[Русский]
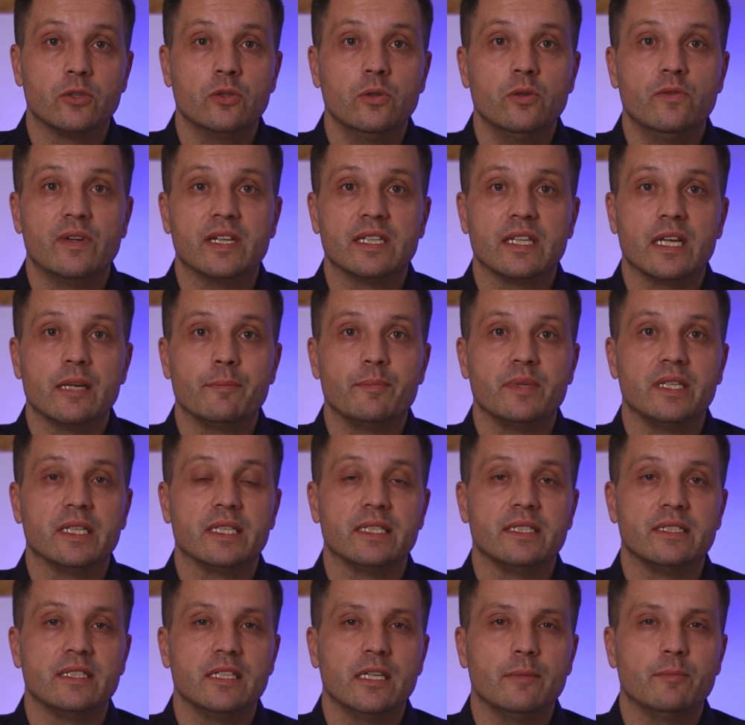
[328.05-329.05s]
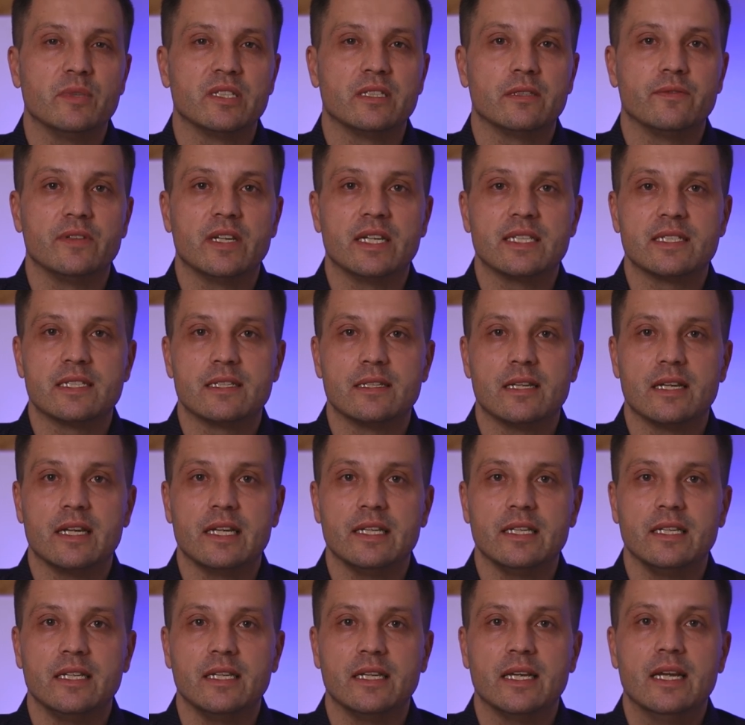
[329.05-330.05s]
то в Анапе их 7 и связаны
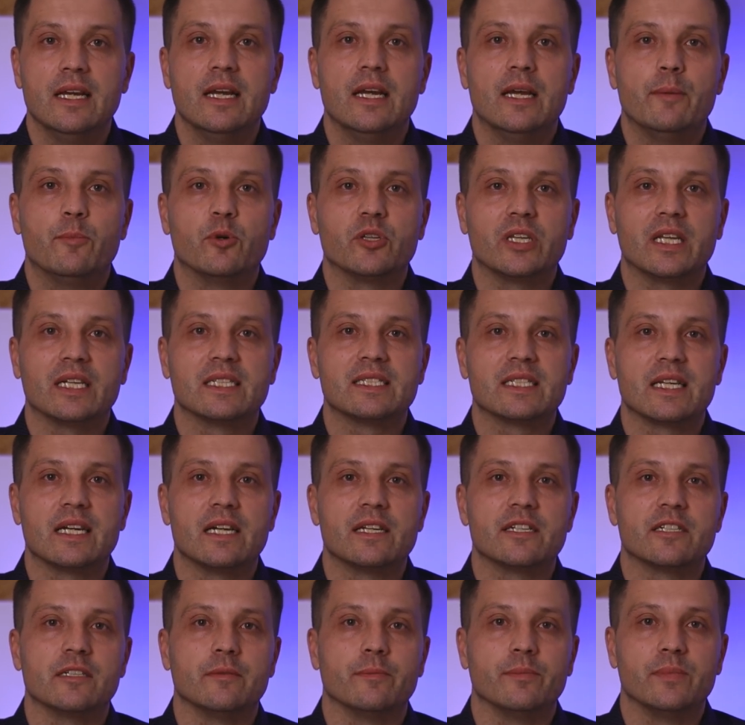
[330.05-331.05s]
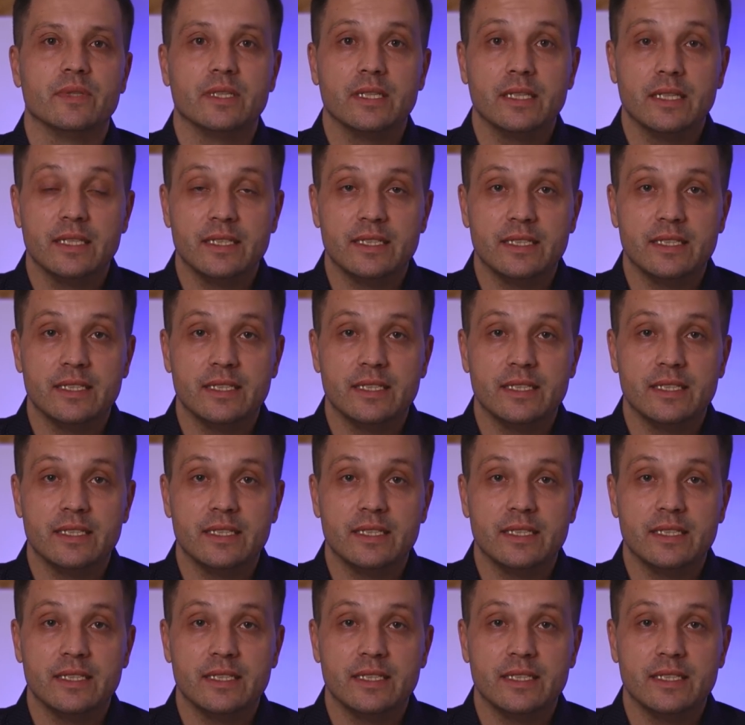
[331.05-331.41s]
они по, так скажем,